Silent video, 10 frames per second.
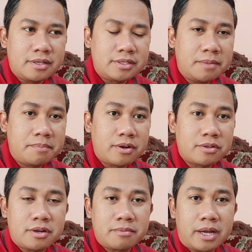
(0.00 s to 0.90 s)
ini
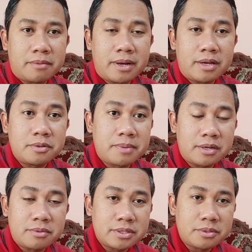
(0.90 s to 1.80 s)
penonton yang
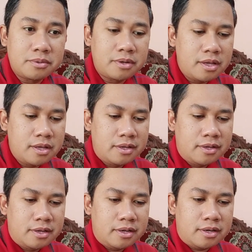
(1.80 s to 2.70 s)
baru-baru itu
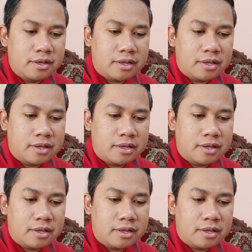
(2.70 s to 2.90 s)
eh,